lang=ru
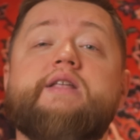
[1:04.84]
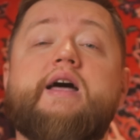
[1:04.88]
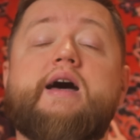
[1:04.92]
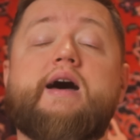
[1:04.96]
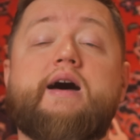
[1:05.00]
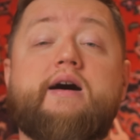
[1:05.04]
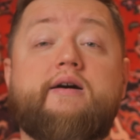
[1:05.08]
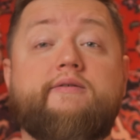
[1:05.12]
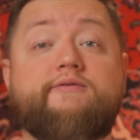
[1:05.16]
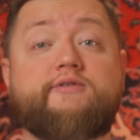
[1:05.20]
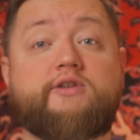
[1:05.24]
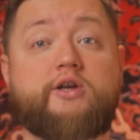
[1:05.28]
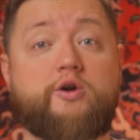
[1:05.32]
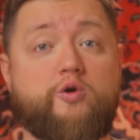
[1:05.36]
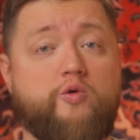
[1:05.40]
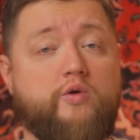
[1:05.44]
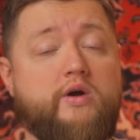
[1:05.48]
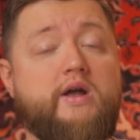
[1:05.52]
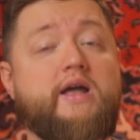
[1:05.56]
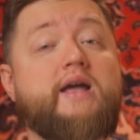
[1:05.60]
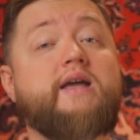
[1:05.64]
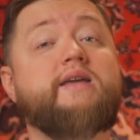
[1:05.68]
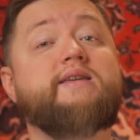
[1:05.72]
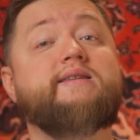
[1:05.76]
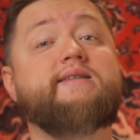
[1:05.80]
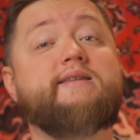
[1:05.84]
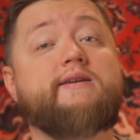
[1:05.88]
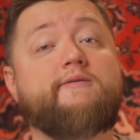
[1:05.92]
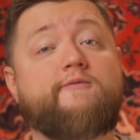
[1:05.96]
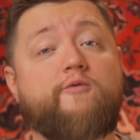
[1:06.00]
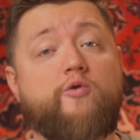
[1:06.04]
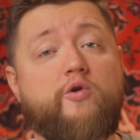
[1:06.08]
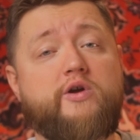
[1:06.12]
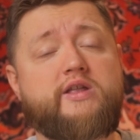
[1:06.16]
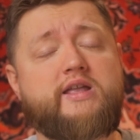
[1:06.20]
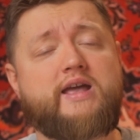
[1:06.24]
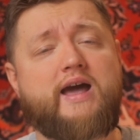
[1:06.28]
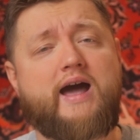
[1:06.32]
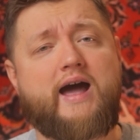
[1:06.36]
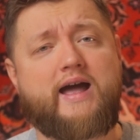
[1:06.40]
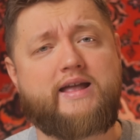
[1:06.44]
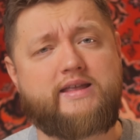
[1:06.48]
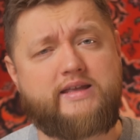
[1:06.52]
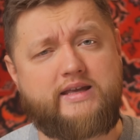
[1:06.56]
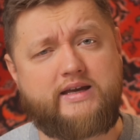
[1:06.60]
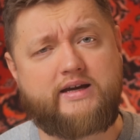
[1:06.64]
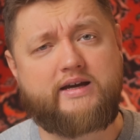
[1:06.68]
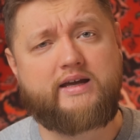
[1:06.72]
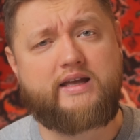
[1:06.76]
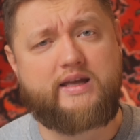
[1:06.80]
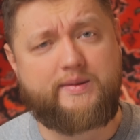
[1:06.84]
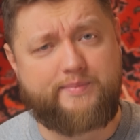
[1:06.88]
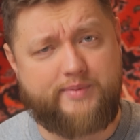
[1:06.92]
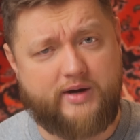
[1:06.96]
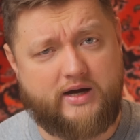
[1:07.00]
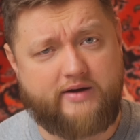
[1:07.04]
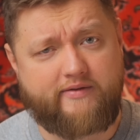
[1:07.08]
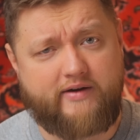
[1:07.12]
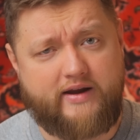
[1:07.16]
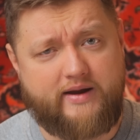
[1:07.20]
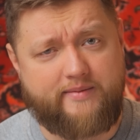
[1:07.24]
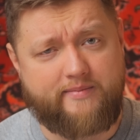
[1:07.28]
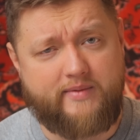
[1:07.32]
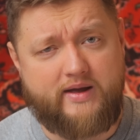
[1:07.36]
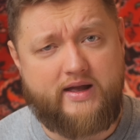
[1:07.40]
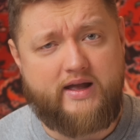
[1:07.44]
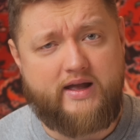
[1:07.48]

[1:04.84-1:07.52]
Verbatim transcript: на автору. Сегодня о них и поговорим.